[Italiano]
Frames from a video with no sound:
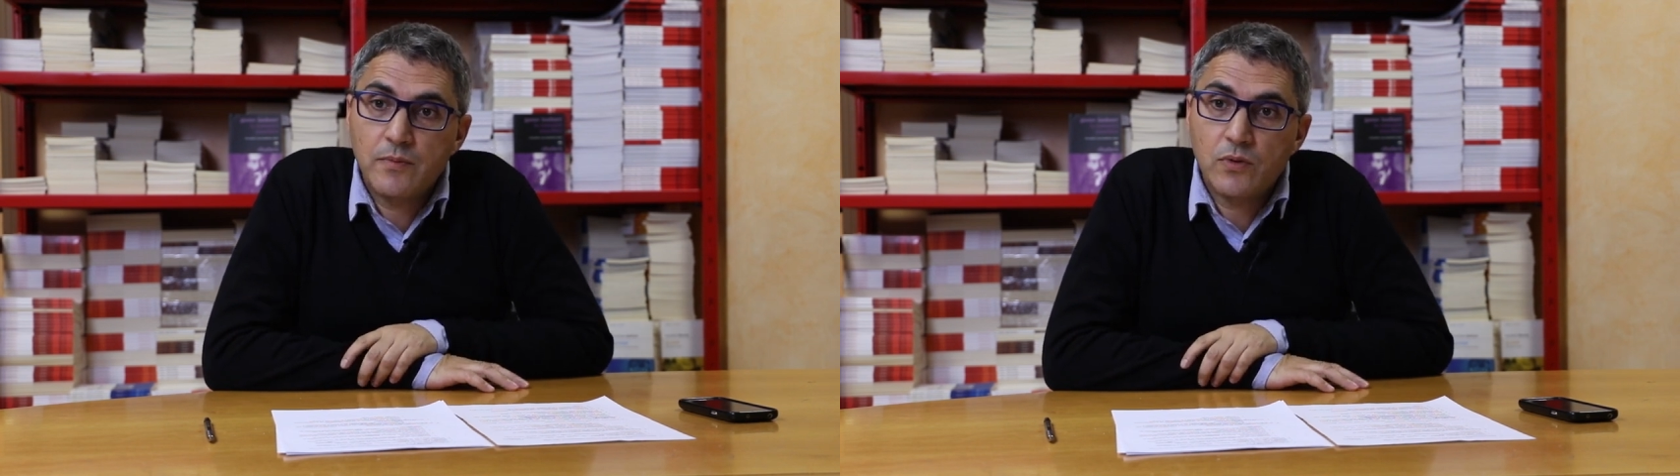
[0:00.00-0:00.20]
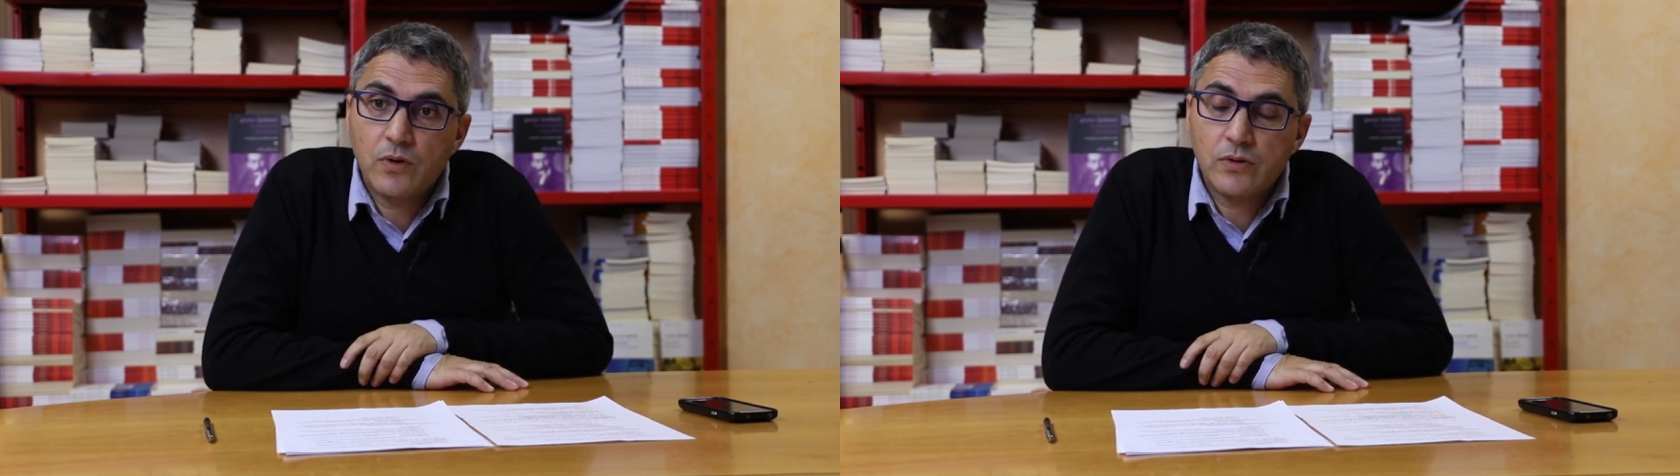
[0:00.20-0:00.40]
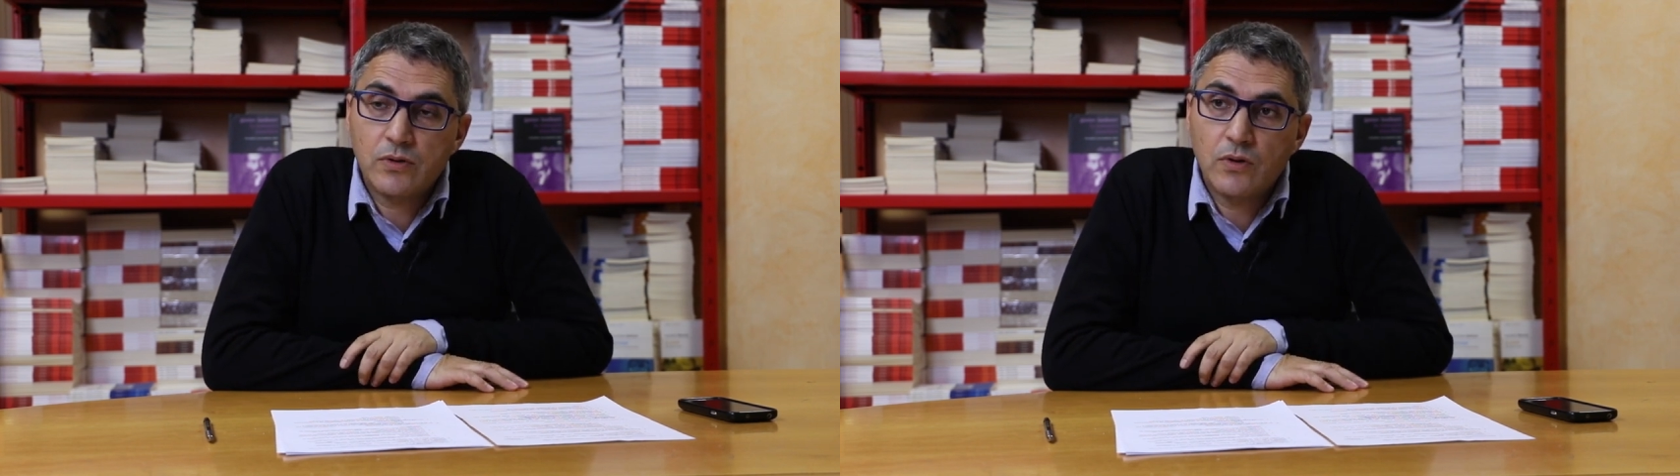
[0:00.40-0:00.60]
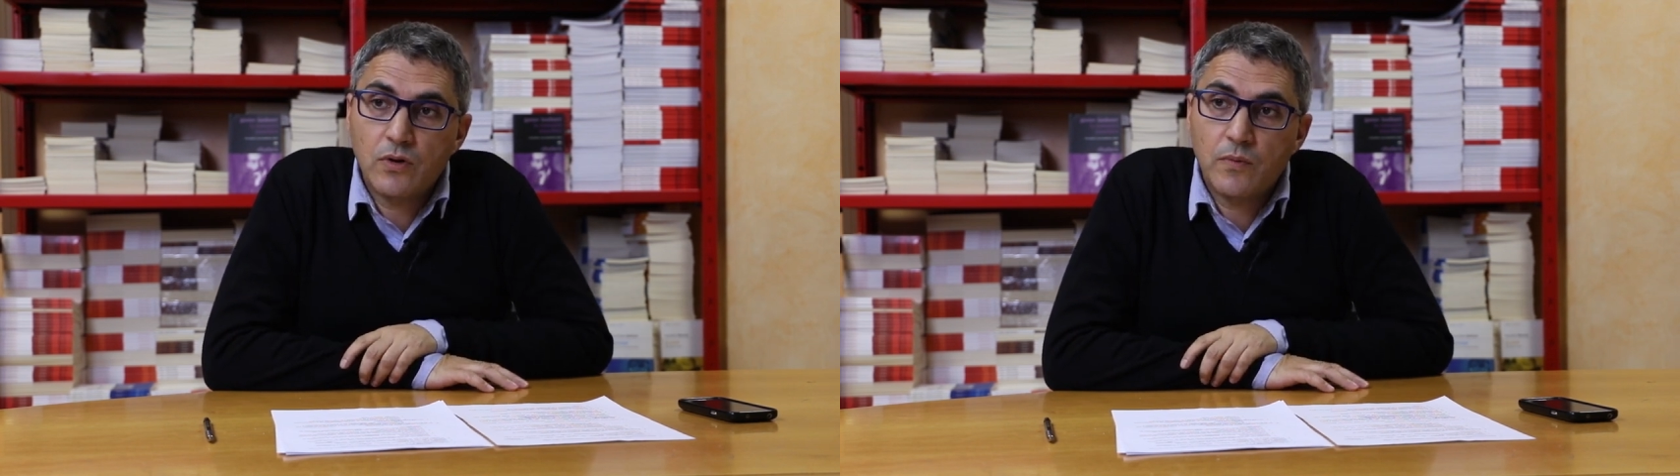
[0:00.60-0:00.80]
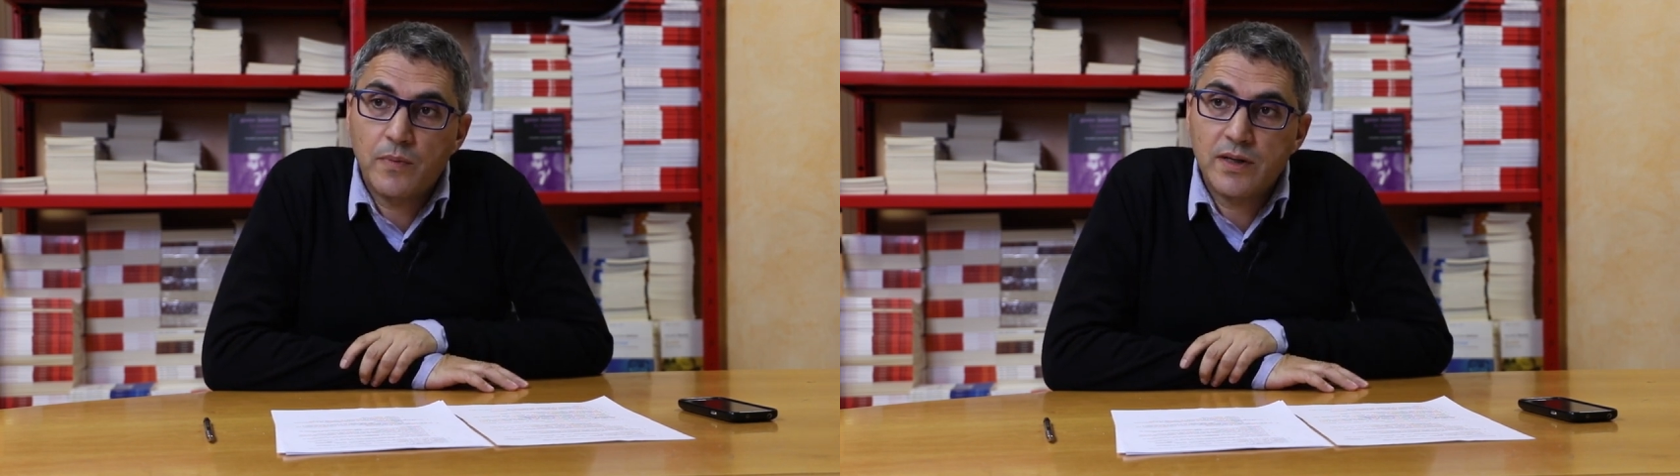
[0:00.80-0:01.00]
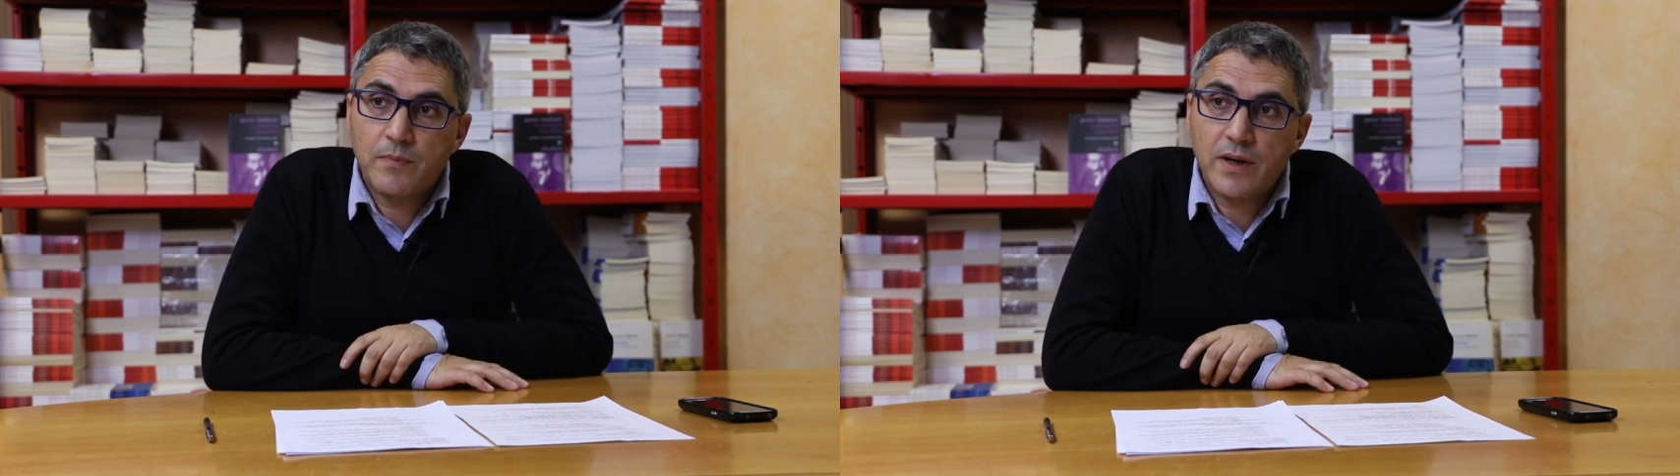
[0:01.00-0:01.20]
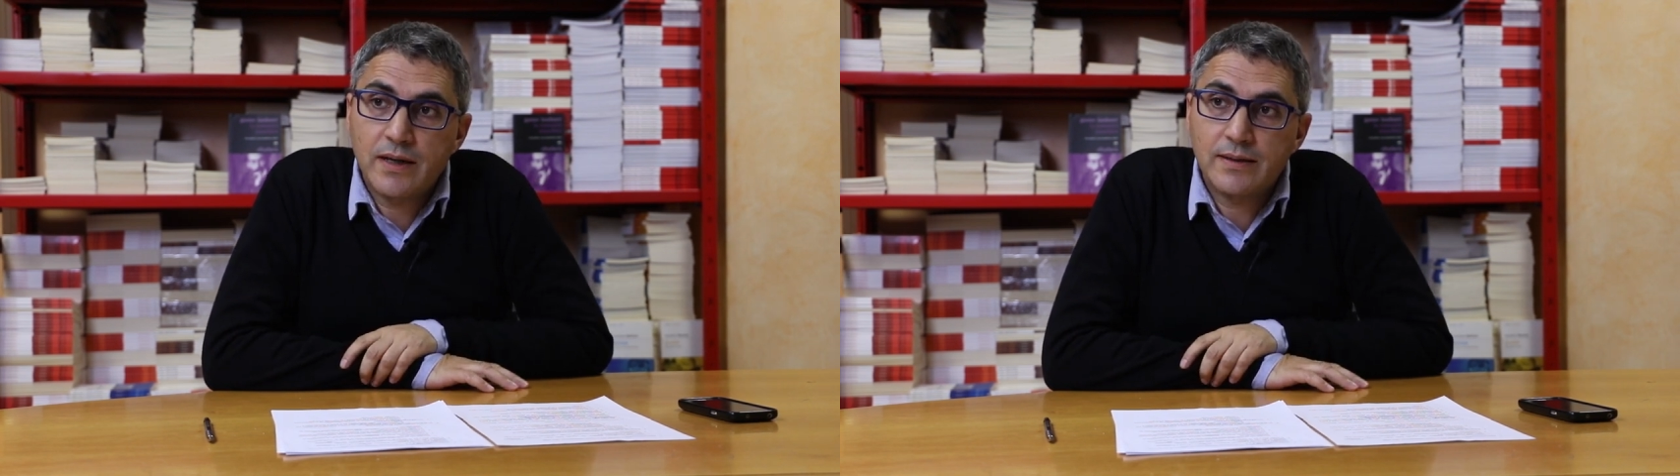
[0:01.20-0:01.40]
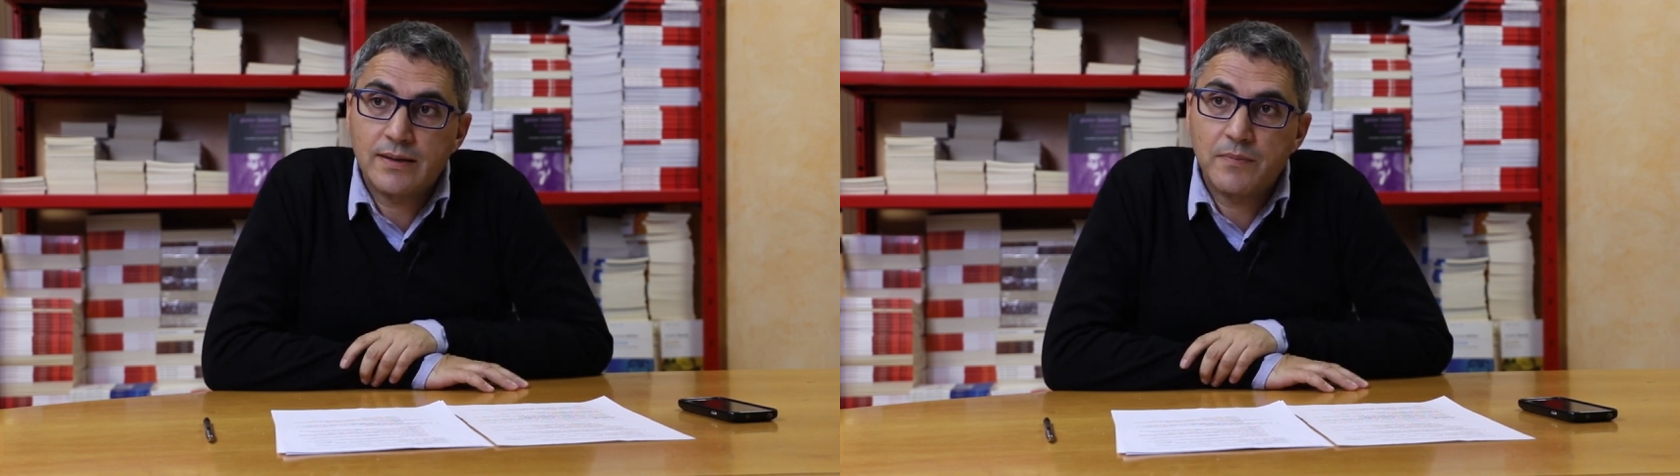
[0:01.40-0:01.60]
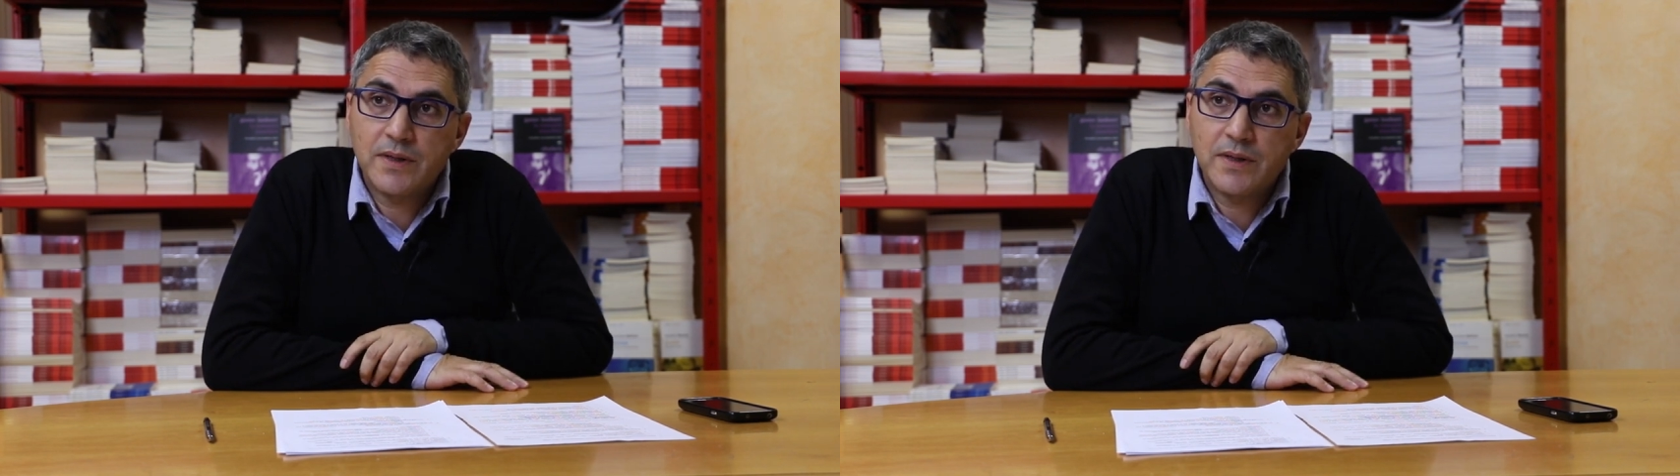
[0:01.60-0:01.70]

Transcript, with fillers: piuttosto perplessi,